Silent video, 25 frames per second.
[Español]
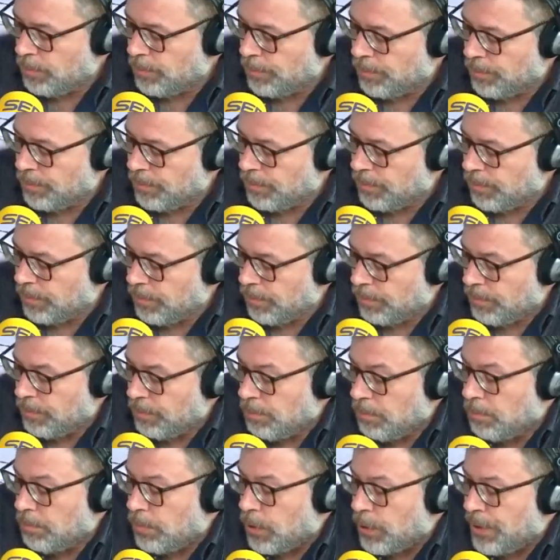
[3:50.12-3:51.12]
lo mejor por ahí.
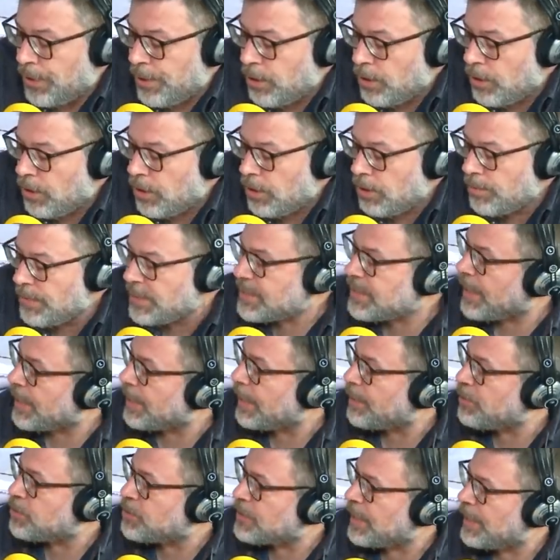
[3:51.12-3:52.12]
Pues no me está
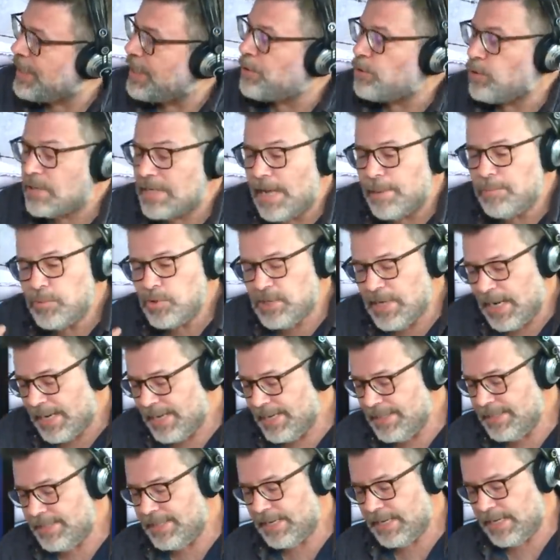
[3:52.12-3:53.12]
dejando seguir. Entonces hay mucha
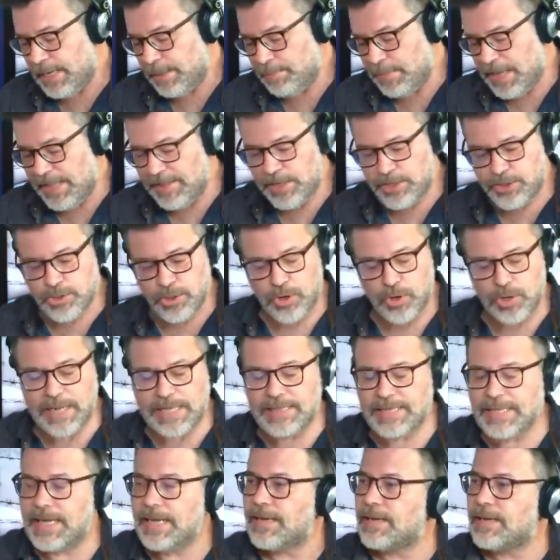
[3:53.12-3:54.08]
gente que me ha dicho... Lo que por